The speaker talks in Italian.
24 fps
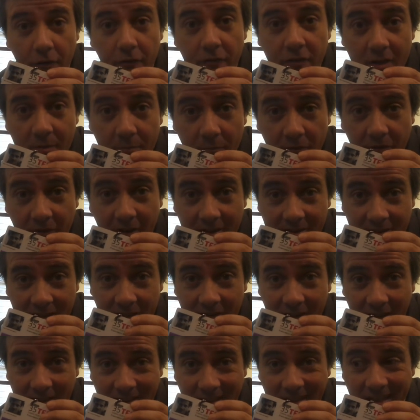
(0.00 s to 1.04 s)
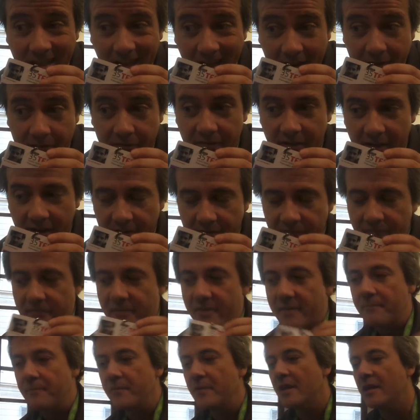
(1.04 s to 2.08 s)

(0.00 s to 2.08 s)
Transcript: Film Festival TFF.